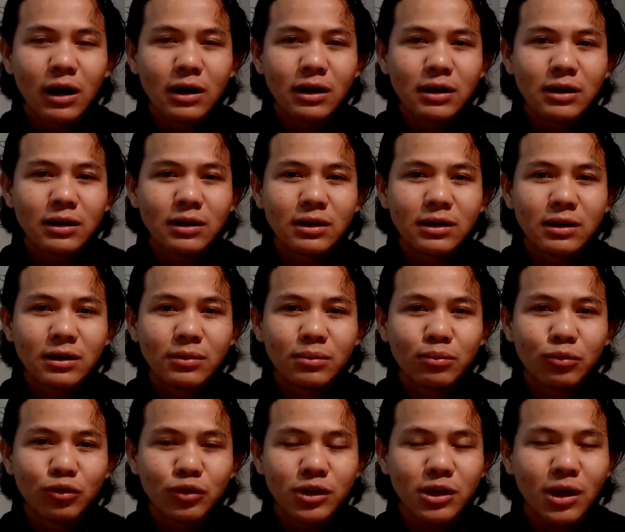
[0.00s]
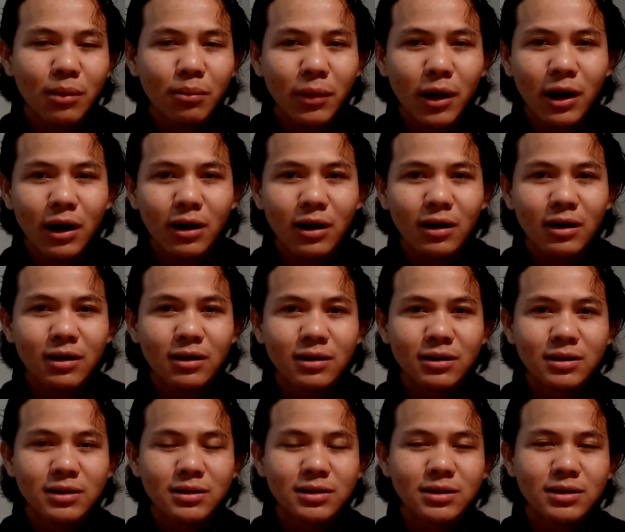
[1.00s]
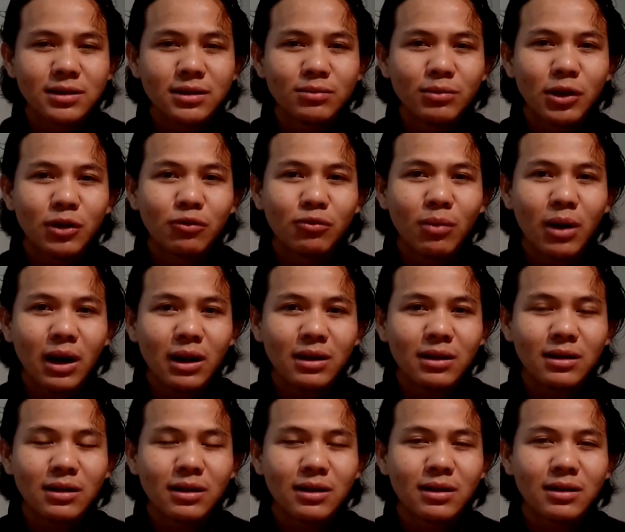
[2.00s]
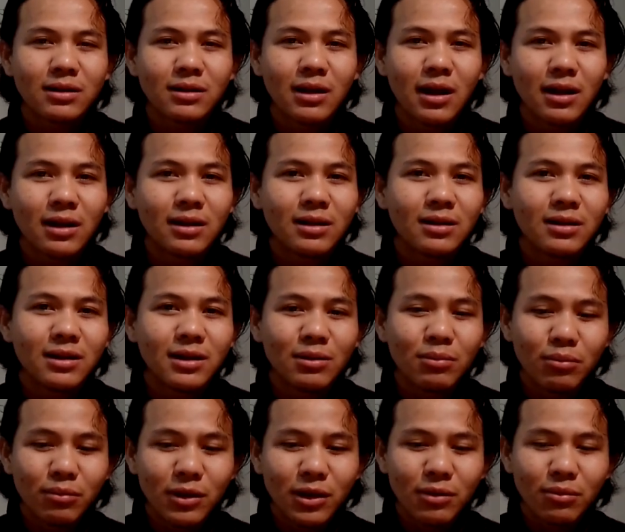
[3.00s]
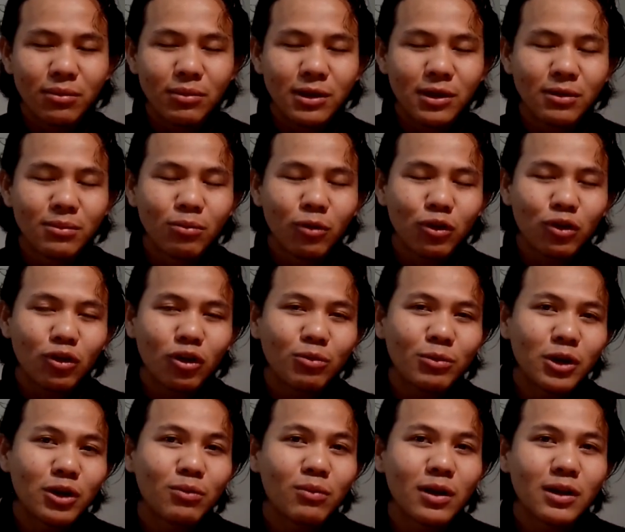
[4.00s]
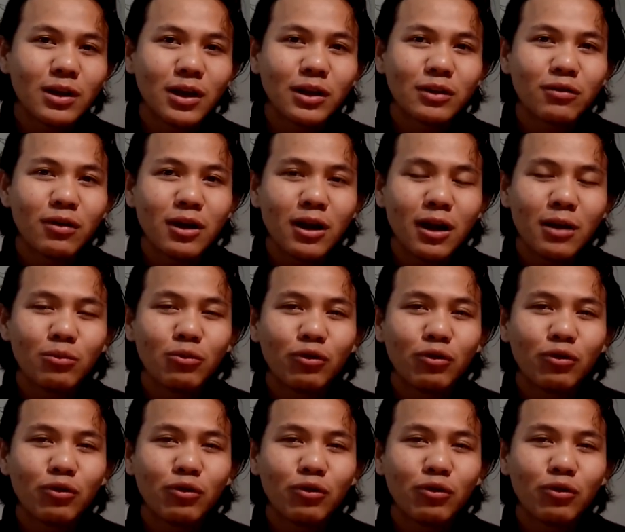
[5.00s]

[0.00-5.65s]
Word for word: e, punya merek e, minuman dan di, di, di botol minumannya itu adalah